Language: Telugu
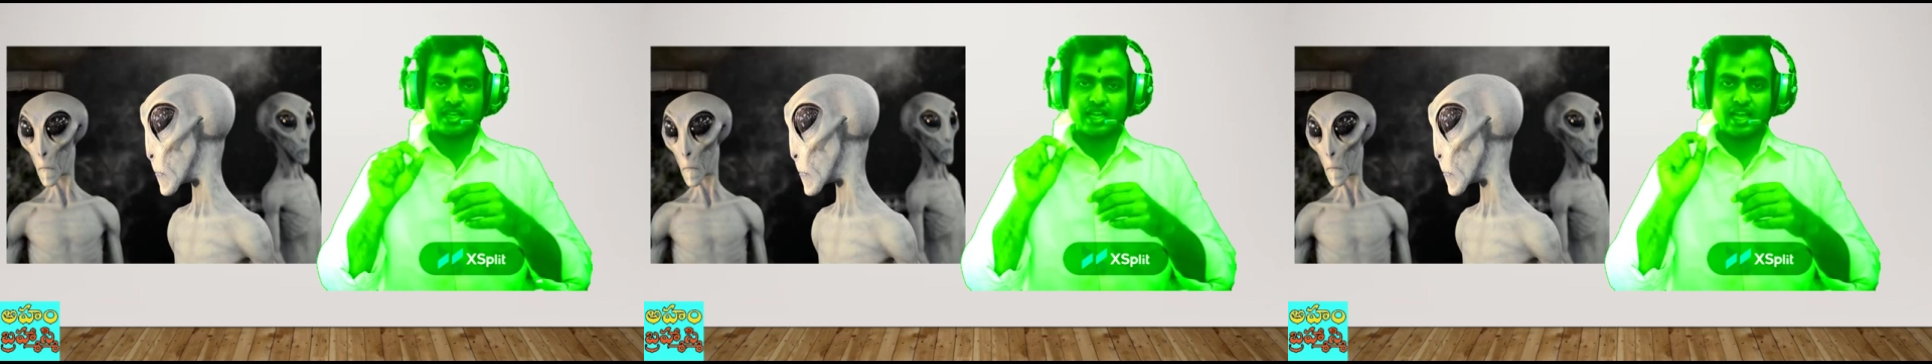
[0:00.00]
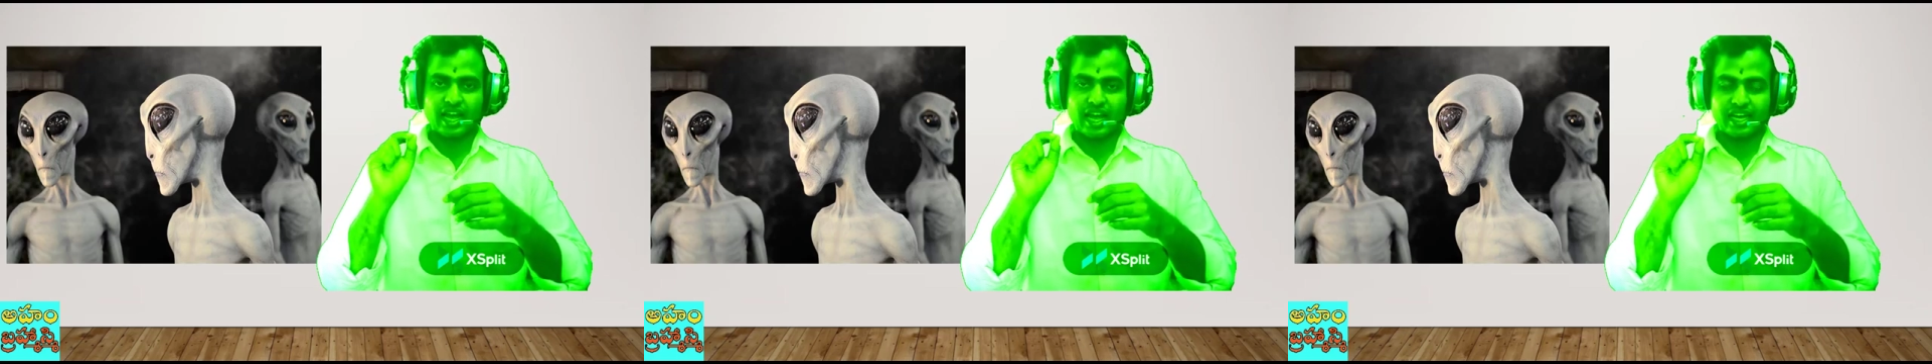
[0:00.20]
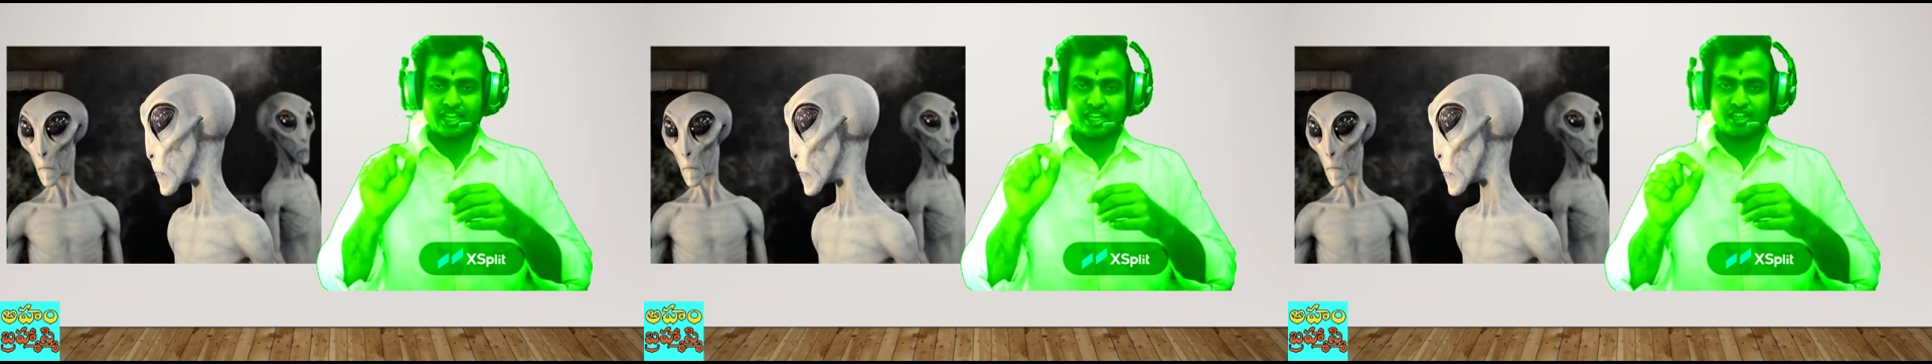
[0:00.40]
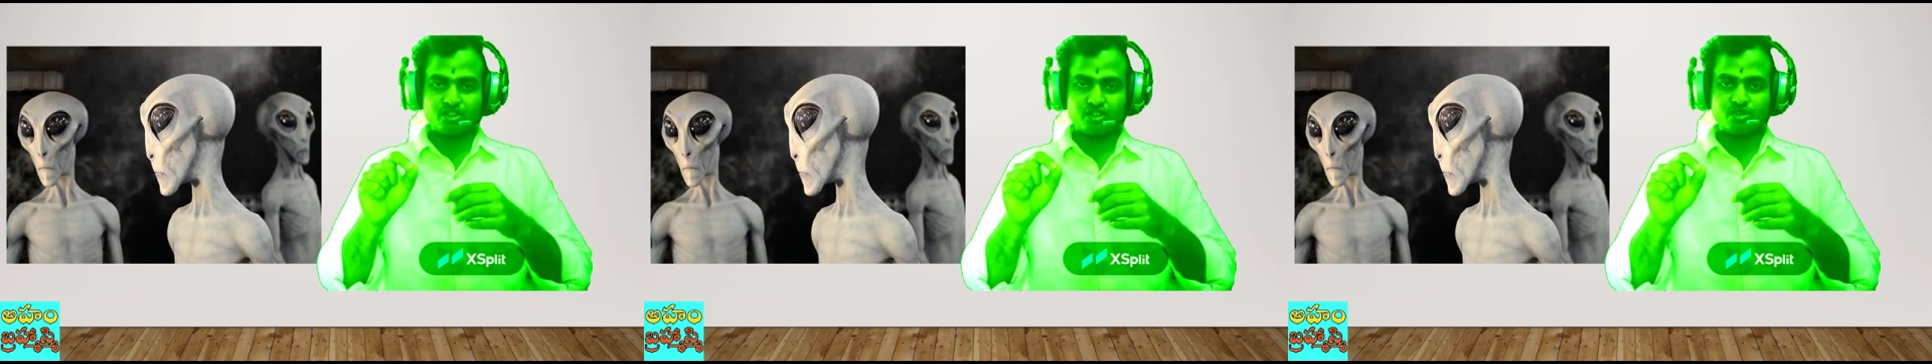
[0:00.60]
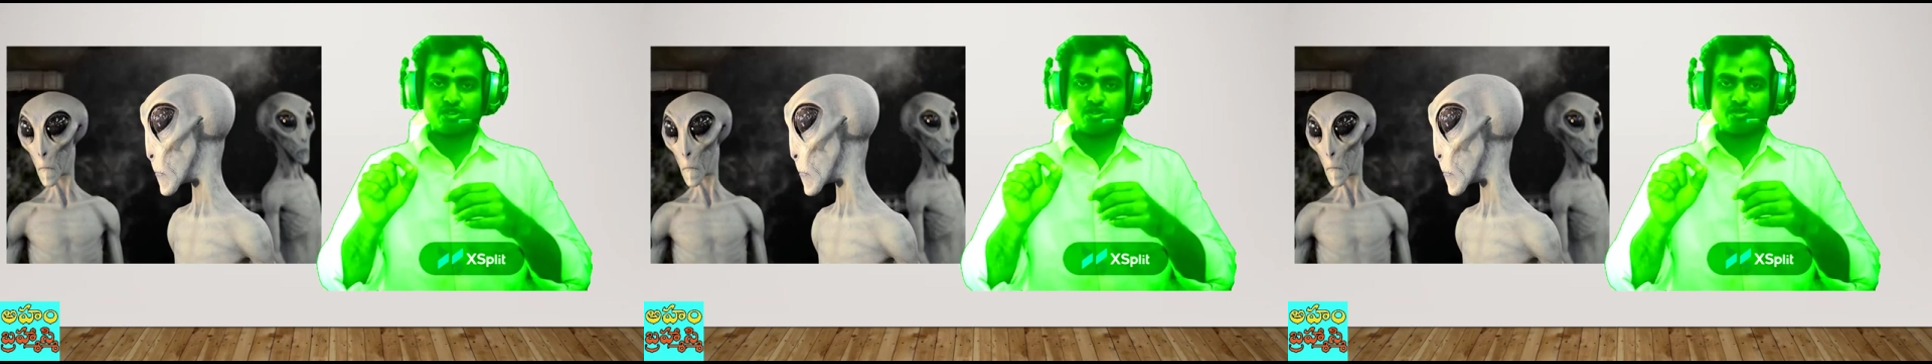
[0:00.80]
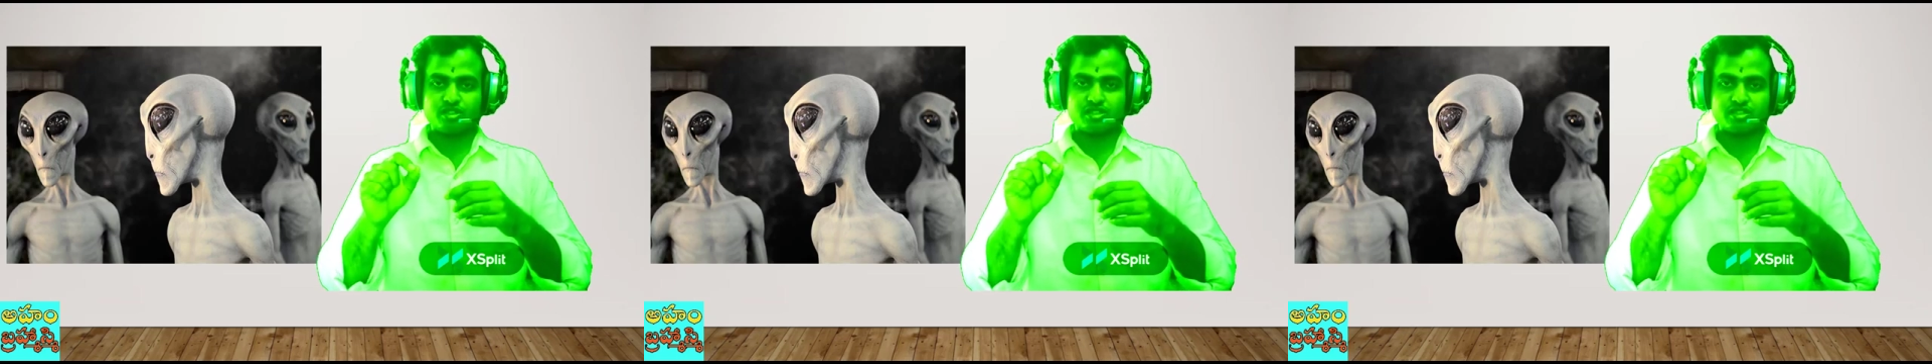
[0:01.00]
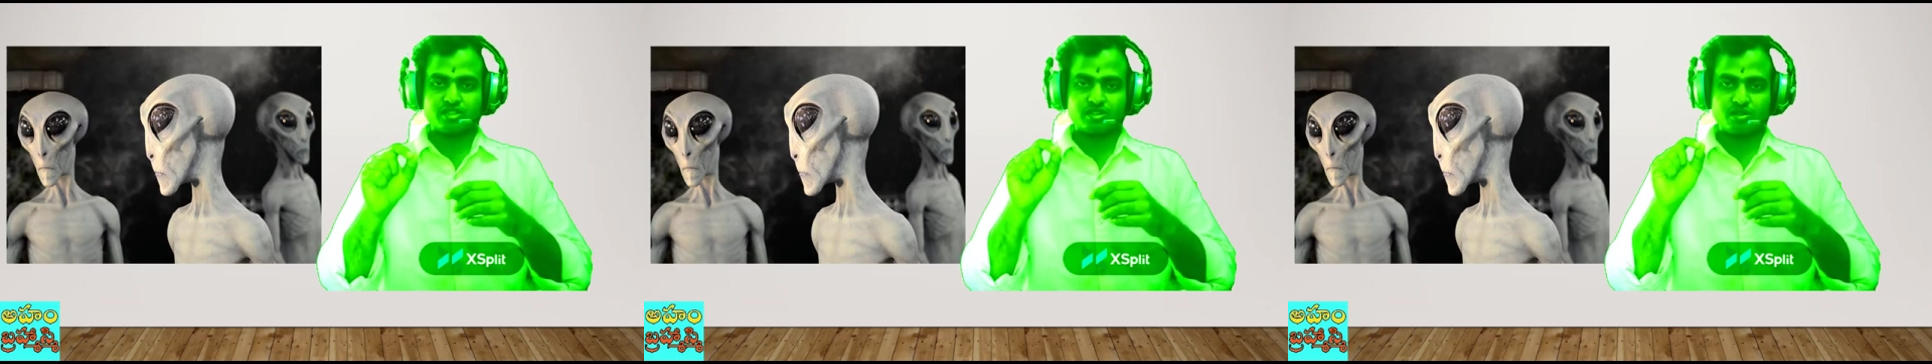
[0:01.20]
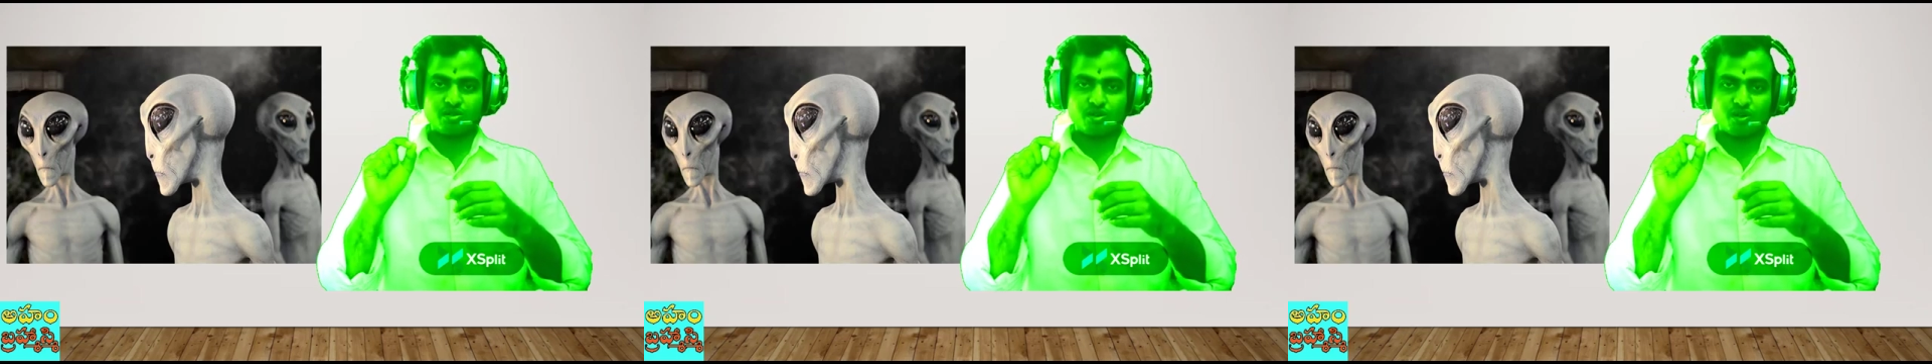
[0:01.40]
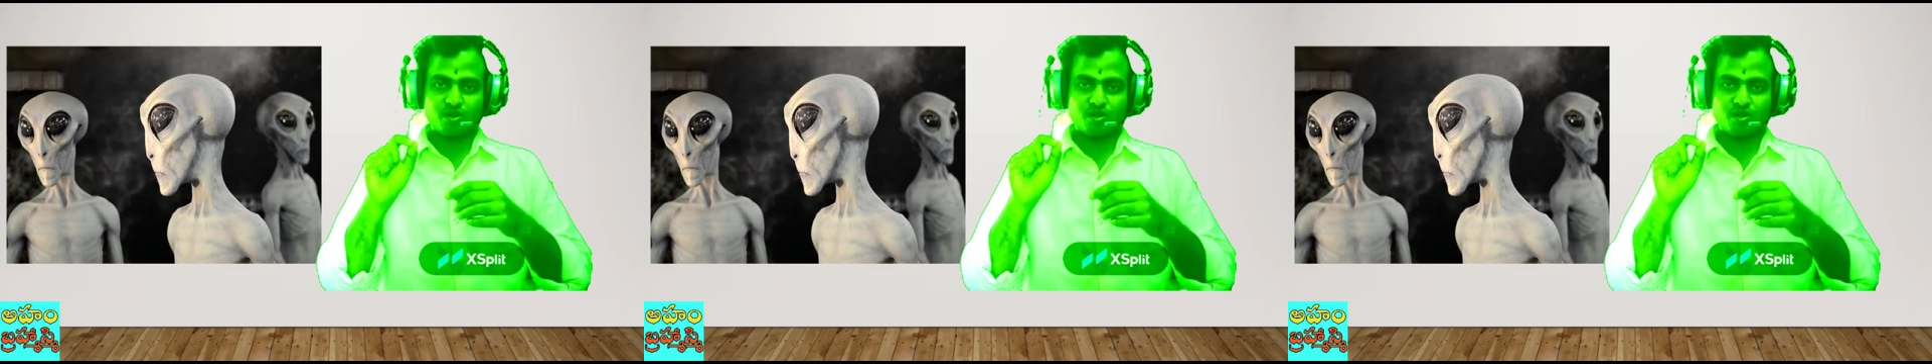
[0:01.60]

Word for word: అనేక యూనివర్సిటీల్లో